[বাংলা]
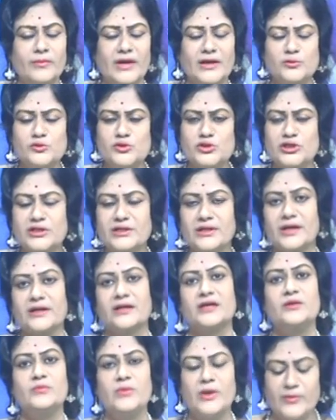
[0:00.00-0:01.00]
মানুষকে নানা
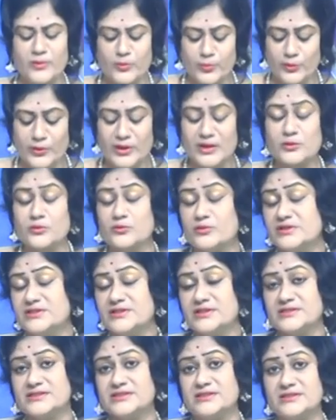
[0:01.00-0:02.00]
নানানভাবে উপকার করে
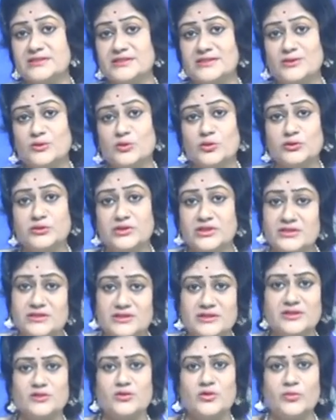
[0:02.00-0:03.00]
যাচ্ছেন দীর্ঘদিন
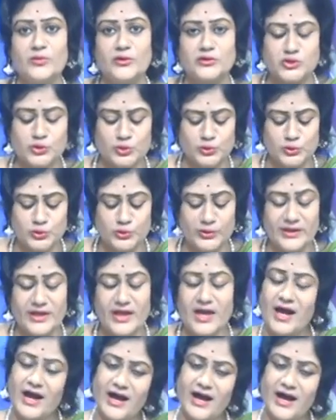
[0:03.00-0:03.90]
দীর্ঘ বছর ধরে